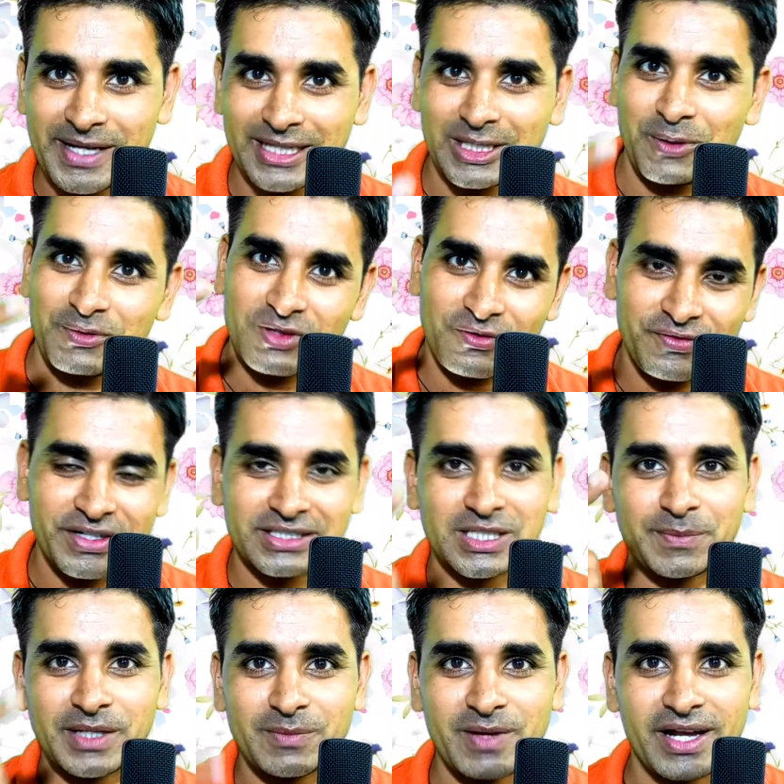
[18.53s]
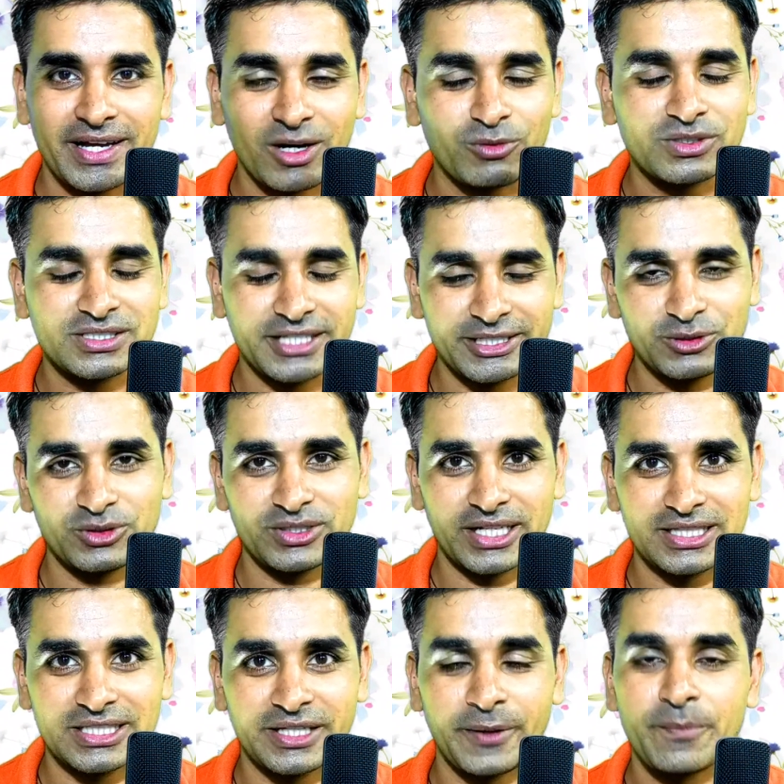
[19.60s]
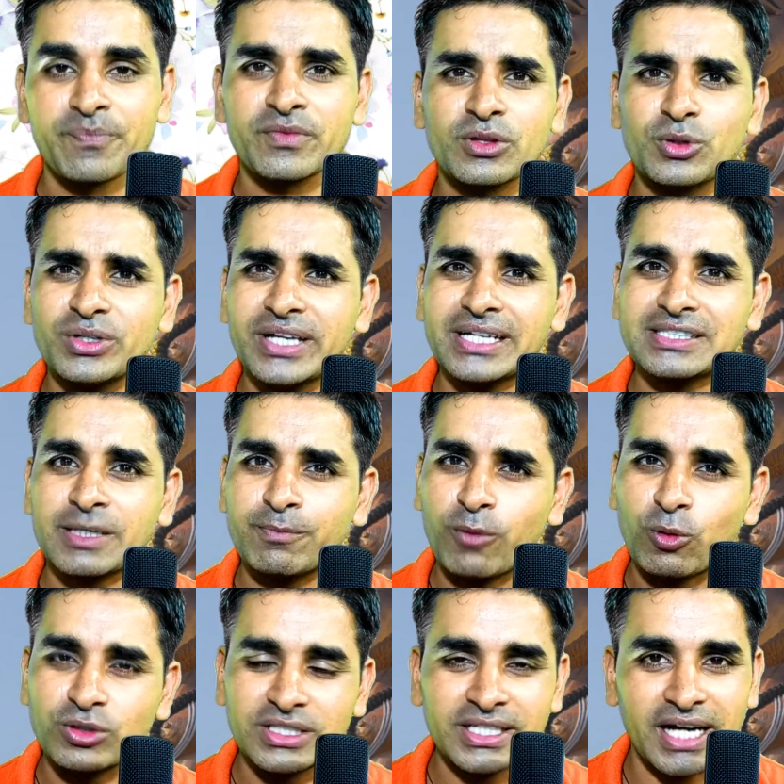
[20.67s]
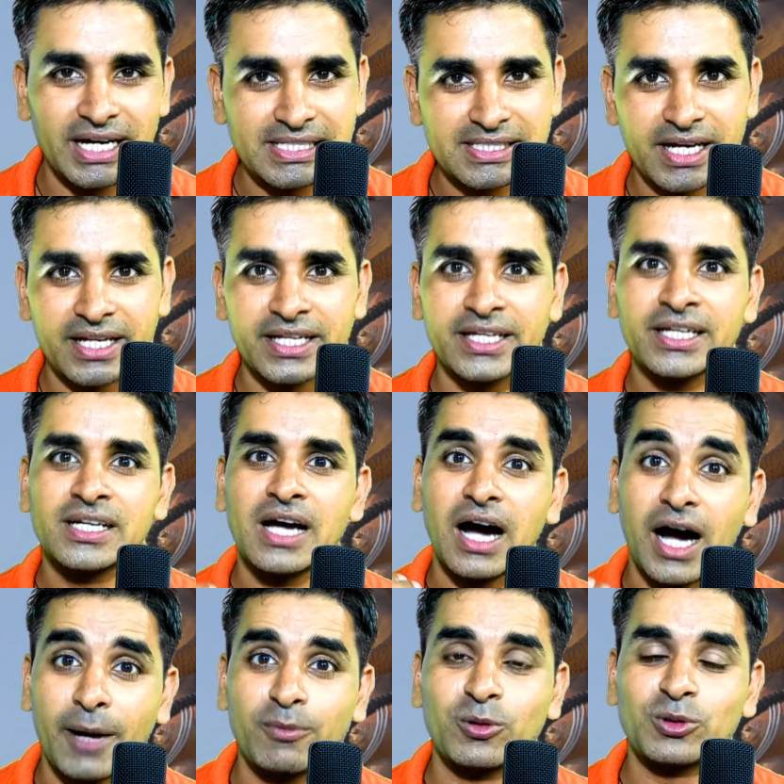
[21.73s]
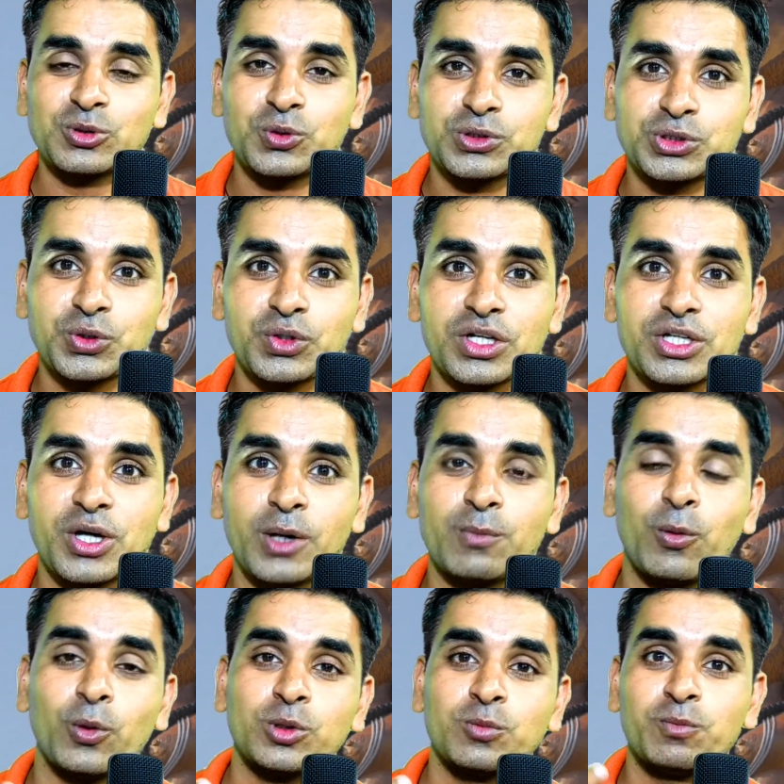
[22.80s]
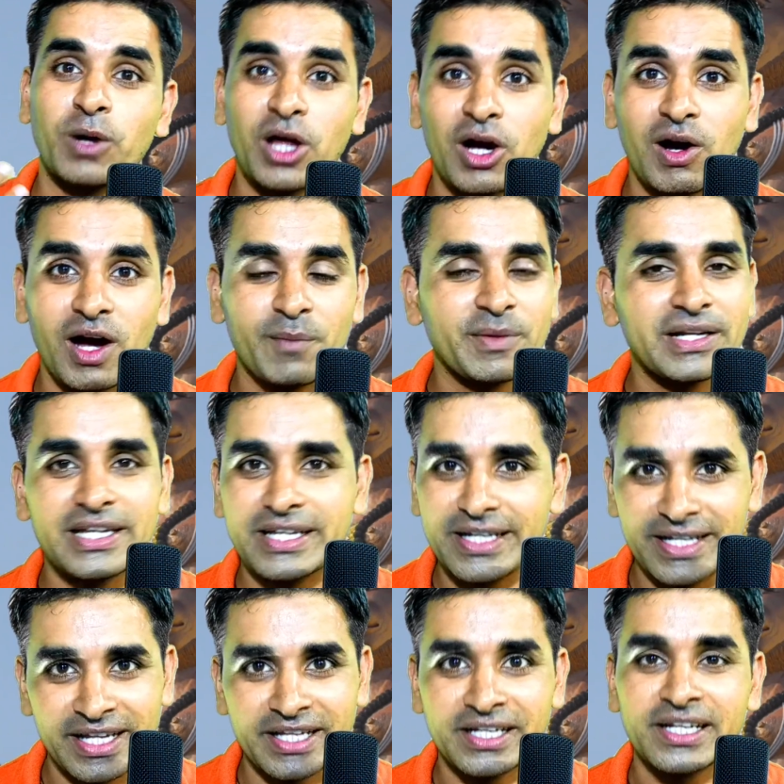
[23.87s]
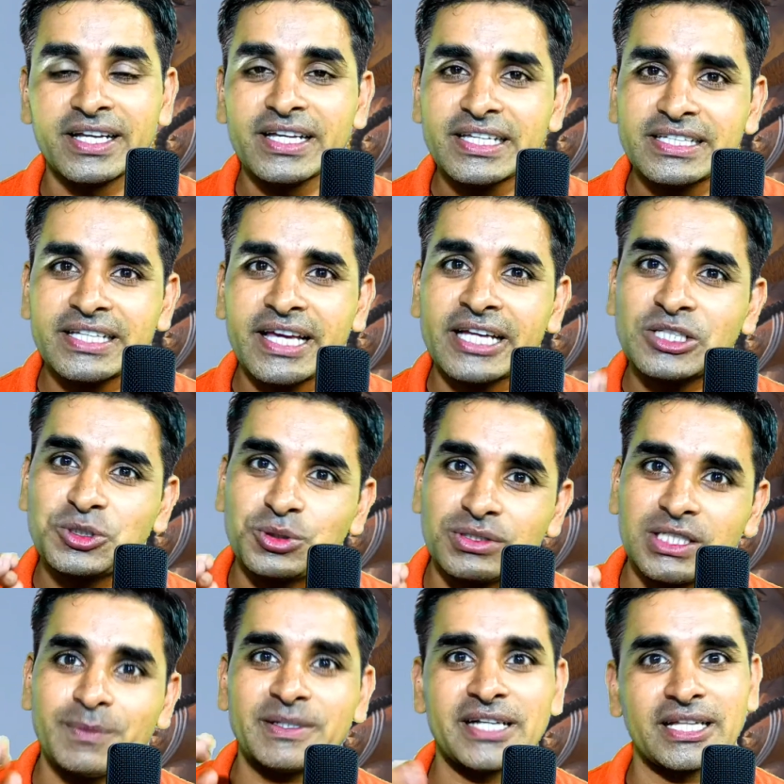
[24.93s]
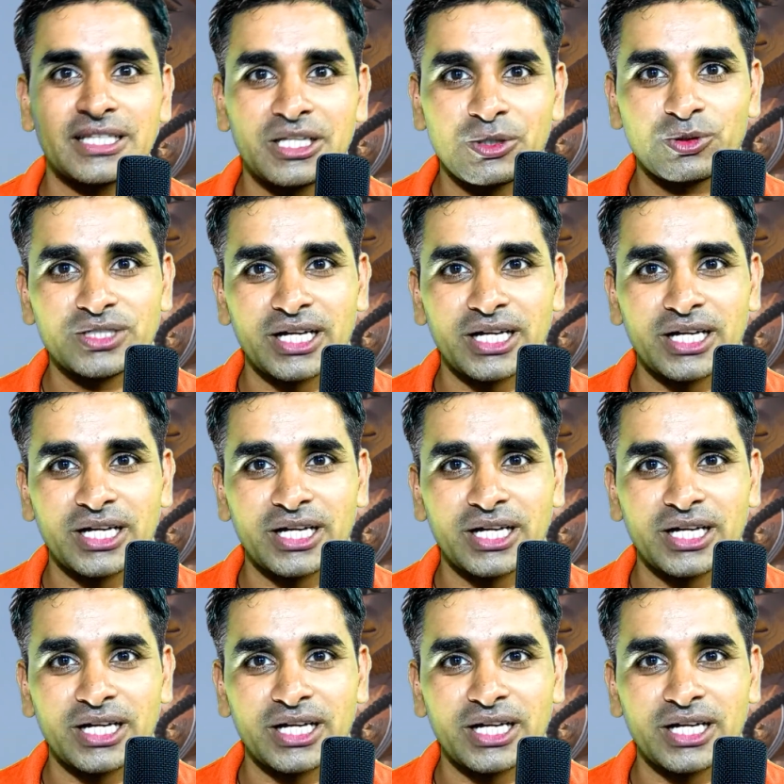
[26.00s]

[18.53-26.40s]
बजाता हूँ तो फिर से मेरी बैकग्राउंड चेंज हो जाती है तो यह सब बहुत ही आसान है आप लोग सोचते होंगे कि और बहुत बड़ा काम है लेकिन नहीं यह चुटकी बजाते ही हो